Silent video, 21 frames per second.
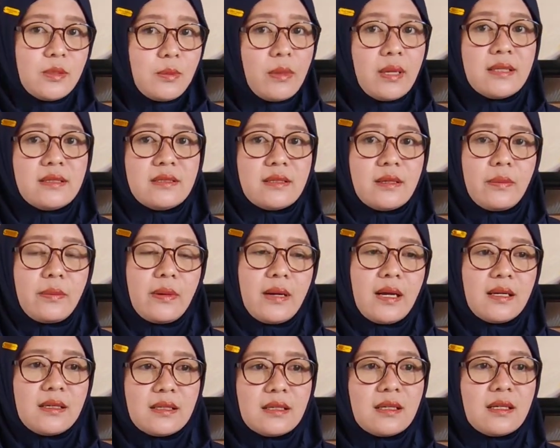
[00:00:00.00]
dimanja
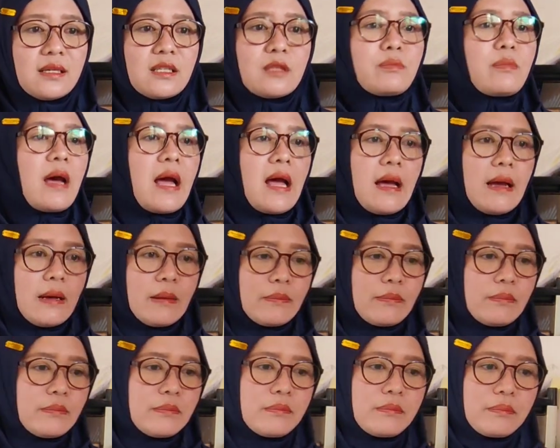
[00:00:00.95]
banget, ma
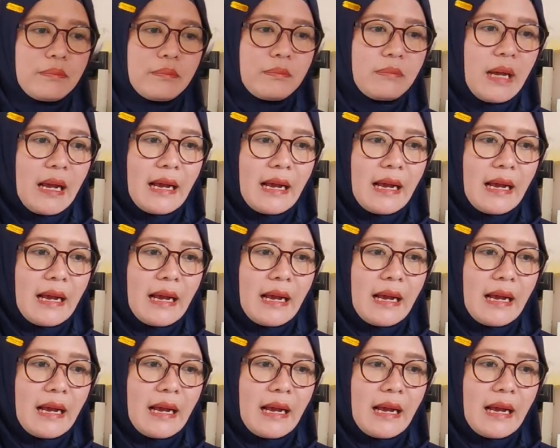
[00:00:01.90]
um,